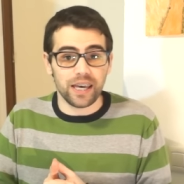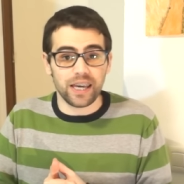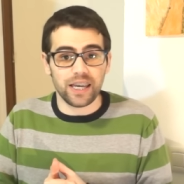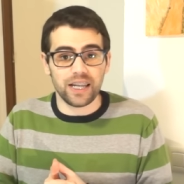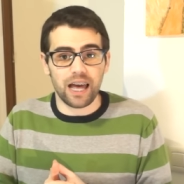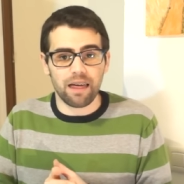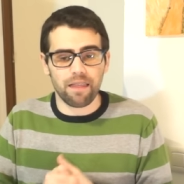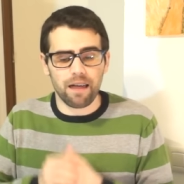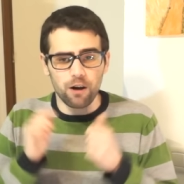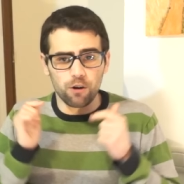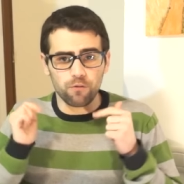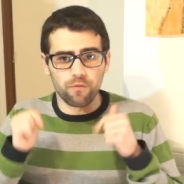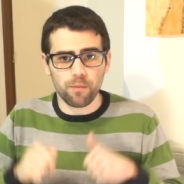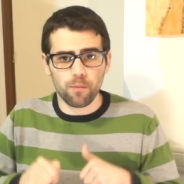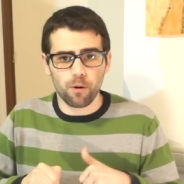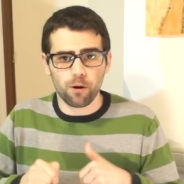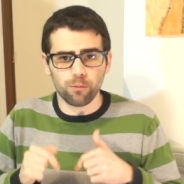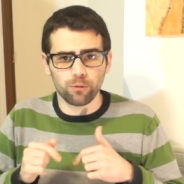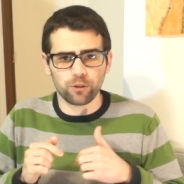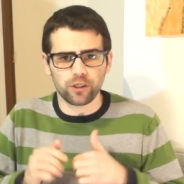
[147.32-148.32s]
y nada, nos
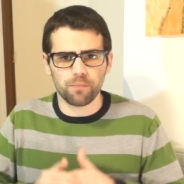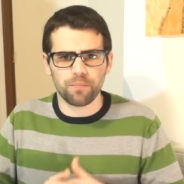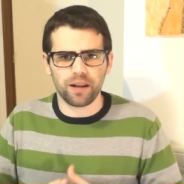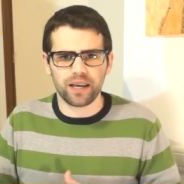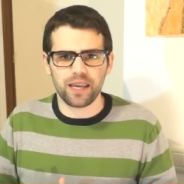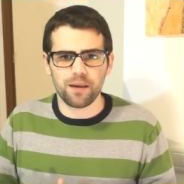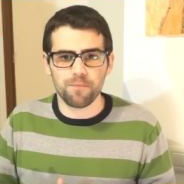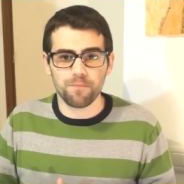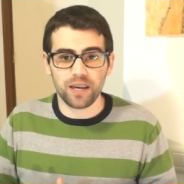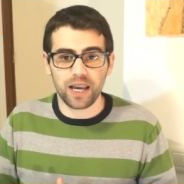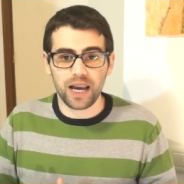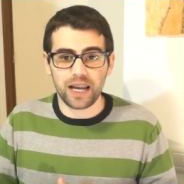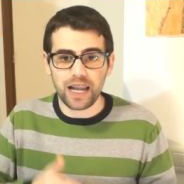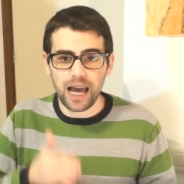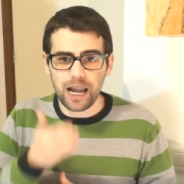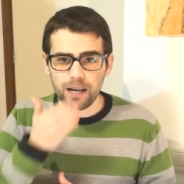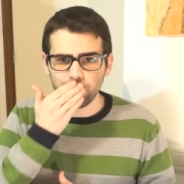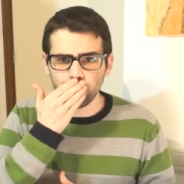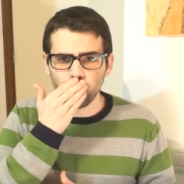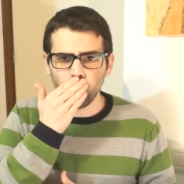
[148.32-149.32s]
vemos como siempre aquí en mi
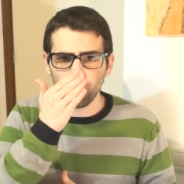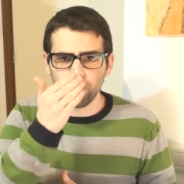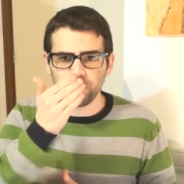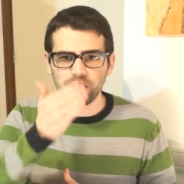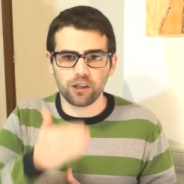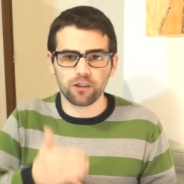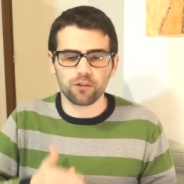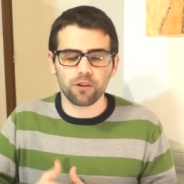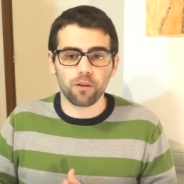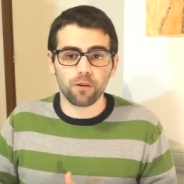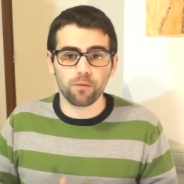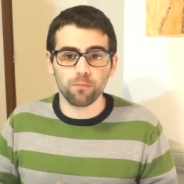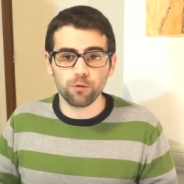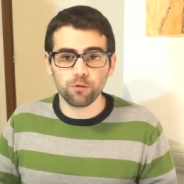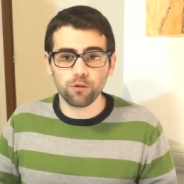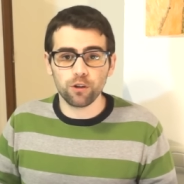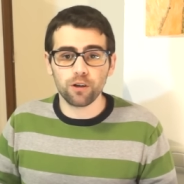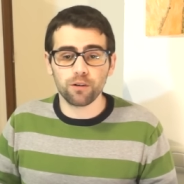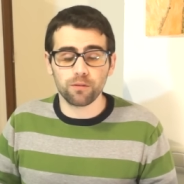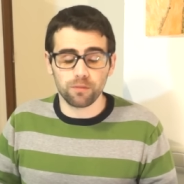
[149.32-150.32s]
canal, un besito a todo el
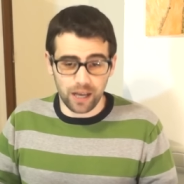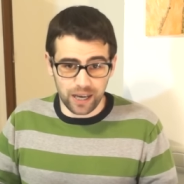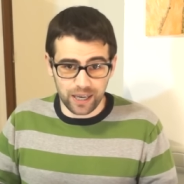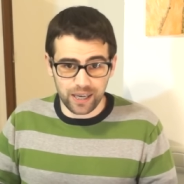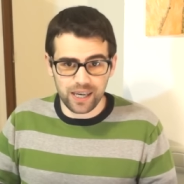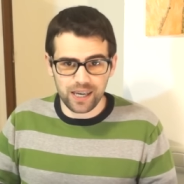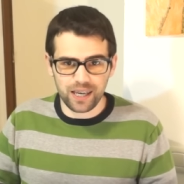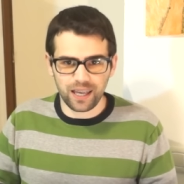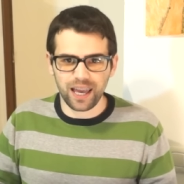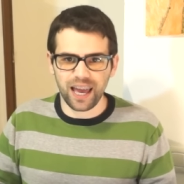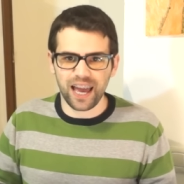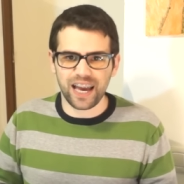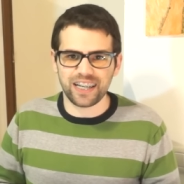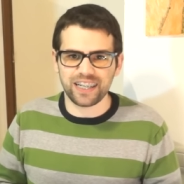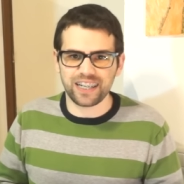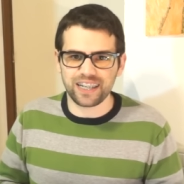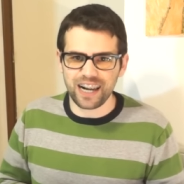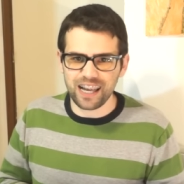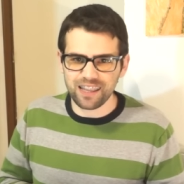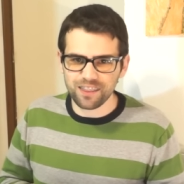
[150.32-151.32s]
mundo, aquí
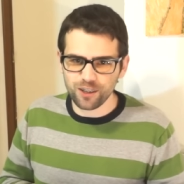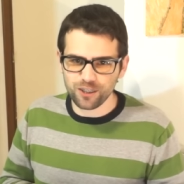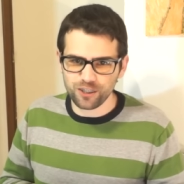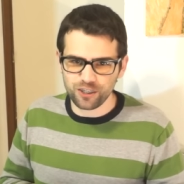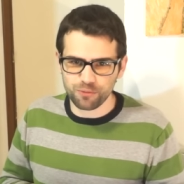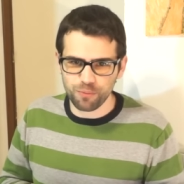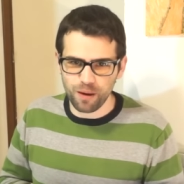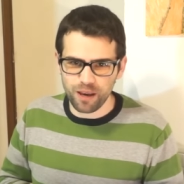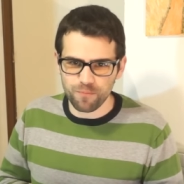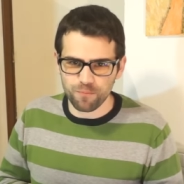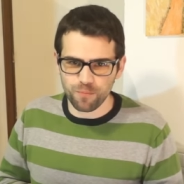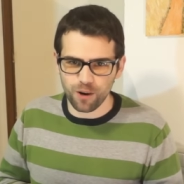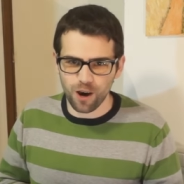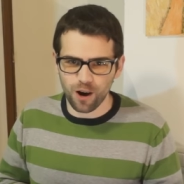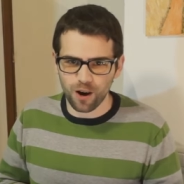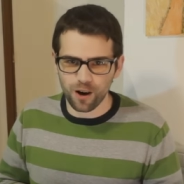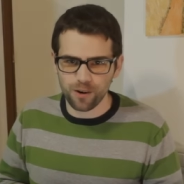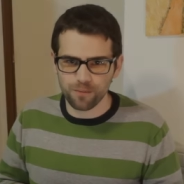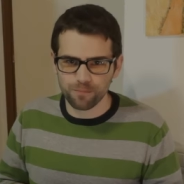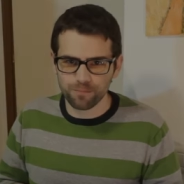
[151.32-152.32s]
en Random Spain
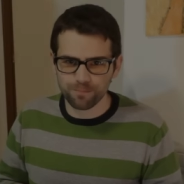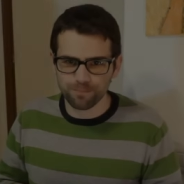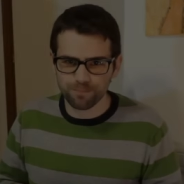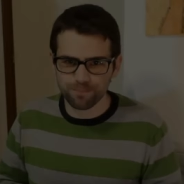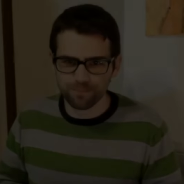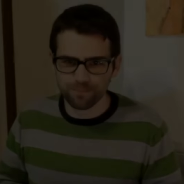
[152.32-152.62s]
Blog.